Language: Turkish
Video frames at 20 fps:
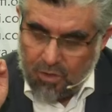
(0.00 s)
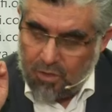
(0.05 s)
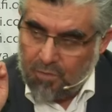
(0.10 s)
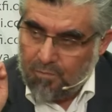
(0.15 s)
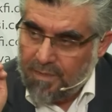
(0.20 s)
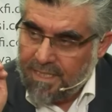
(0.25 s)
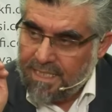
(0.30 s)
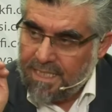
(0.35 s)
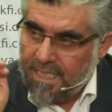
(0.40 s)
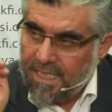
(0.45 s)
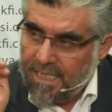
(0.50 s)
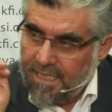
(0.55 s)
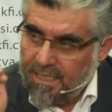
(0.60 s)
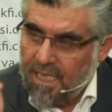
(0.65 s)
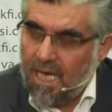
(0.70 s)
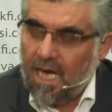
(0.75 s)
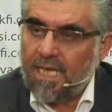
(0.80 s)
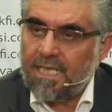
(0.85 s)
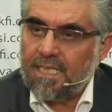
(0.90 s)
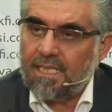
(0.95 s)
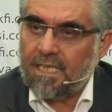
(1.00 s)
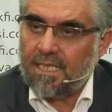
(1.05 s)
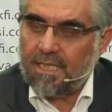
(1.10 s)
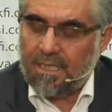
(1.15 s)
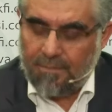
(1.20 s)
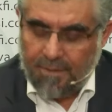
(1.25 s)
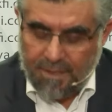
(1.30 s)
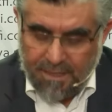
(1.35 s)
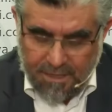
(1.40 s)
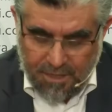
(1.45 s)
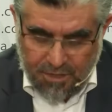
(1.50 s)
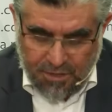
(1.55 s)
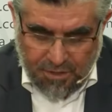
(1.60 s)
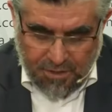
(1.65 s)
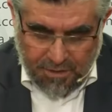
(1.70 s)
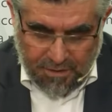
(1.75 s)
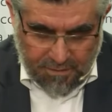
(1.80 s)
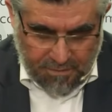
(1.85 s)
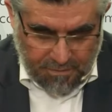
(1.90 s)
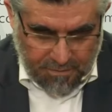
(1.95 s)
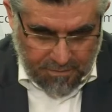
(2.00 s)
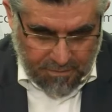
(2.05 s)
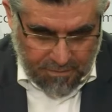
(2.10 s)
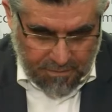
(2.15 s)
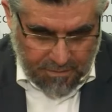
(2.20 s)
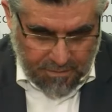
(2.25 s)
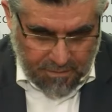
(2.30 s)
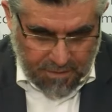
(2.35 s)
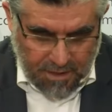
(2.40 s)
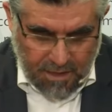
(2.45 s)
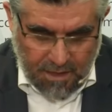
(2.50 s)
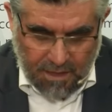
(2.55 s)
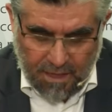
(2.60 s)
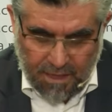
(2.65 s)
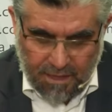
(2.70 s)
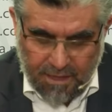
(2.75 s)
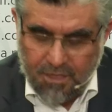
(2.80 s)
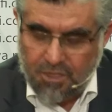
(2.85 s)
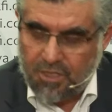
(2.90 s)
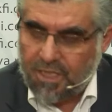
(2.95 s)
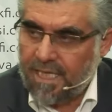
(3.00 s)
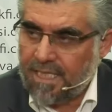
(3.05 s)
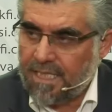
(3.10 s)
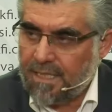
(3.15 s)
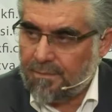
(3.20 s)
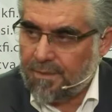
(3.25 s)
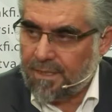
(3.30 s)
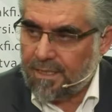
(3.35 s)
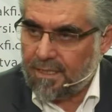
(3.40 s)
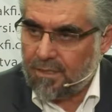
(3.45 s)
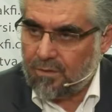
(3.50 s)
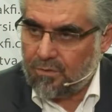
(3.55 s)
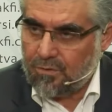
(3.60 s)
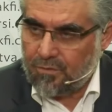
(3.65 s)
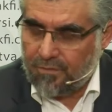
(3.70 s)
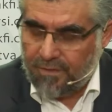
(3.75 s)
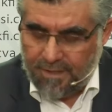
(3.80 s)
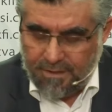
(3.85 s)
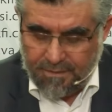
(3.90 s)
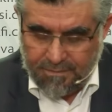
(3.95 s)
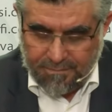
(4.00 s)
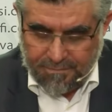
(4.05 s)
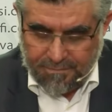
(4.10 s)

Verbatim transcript: Meseleyi daha iyi anlamanız için 46. ayete bakın lütfen.